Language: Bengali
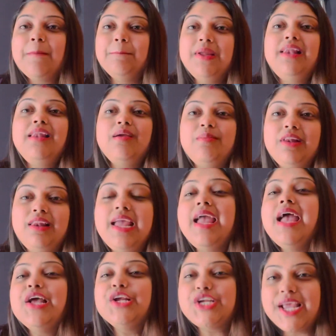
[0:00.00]
বিল্লি বিল্লি
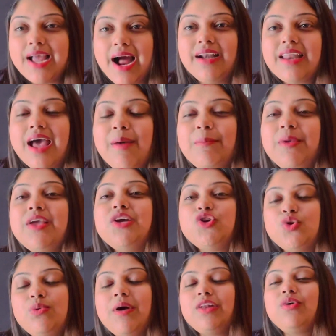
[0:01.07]
সেই গানটা আমি
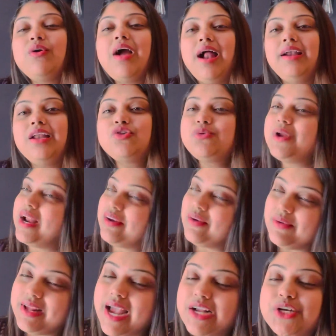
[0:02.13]
শুধুমাত্র গানটা শুনে একটা
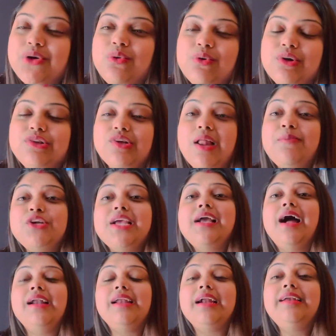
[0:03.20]
রিয়াকশন করেছিলাম সেই
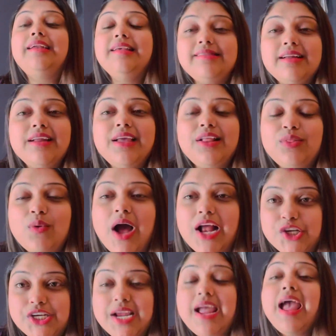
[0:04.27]
গানটার টিজার কিন্তু
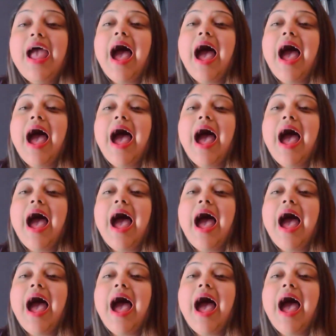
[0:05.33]
আসছে